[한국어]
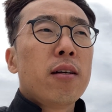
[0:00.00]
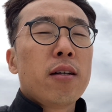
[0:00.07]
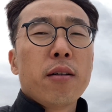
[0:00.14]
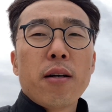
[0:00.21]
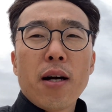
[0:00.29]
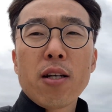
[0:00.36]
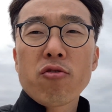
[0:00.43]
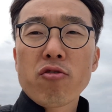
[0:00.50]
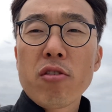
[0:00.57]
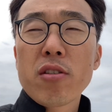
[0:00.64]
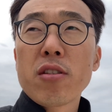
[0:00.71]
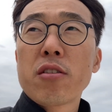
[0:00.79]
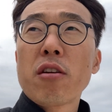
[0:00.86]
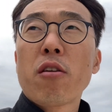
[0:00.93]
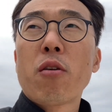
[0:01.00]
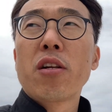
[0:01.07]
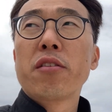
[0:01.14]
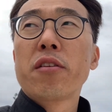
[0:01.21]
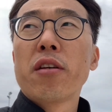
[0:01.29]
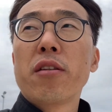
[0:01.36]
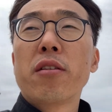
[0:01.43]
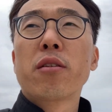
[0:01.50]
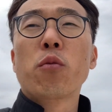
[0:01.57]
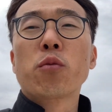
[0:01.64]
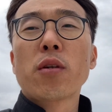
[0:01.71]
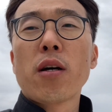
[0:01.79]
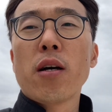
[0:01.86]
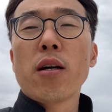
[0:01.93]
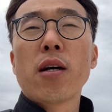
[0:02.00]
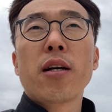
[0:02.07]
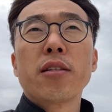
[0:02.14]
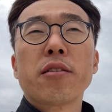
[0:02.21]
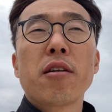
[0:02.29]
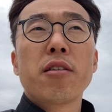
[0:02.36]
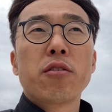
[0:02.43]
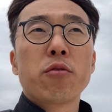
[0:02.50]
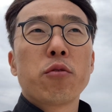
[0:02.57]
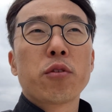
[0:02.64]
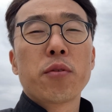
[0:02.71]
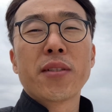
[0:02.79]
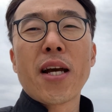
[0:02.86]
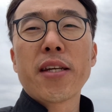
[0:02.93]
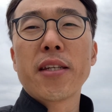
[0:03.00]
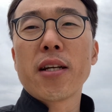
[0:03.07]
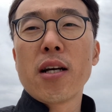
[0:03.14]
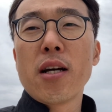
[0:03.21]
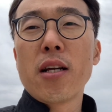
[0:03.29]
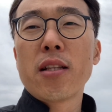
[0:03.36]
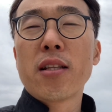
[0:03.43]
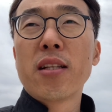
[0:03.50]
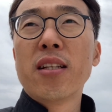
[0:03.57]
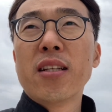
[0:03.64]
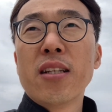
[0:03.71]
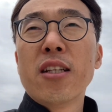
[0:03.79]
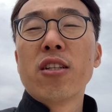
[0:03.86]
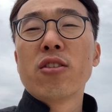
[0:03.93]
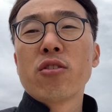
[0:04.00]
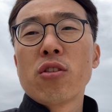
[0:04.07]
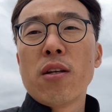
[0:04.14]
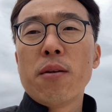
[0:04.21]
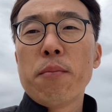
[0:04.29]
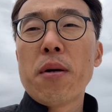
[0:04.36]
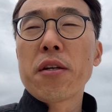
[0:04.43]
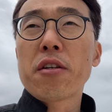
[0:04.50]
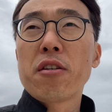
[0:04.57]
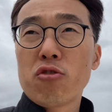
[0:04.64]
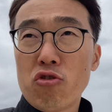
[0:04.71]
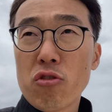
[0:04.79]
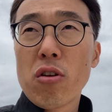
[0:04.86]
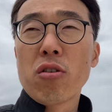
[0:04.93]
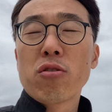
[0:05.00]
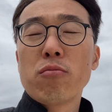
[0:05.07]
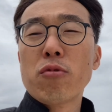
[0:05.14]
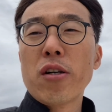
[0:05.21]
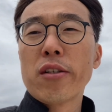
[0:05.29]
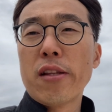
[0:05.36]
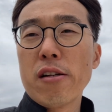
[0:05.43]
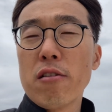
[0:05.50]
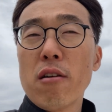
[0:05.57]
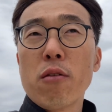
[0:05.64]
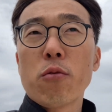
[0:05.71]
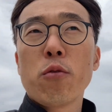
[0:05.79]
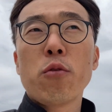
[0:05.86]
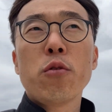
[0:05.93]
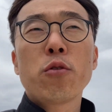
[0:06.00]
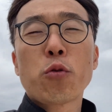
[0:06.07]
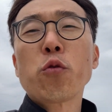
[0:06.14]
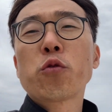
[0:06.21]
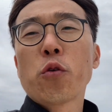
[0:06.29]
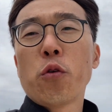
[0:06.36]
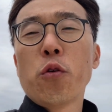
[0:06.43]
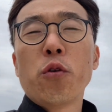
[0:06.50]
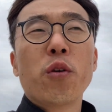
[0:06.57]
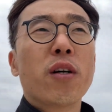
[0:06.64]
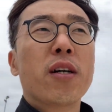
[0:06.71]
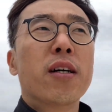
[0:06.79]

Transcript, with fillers: 뭐 하수처리 시설 관련되어 있는 공사가 있어가지고 좀 장기간 파견 주정에 근무하게 될 것 같고 종종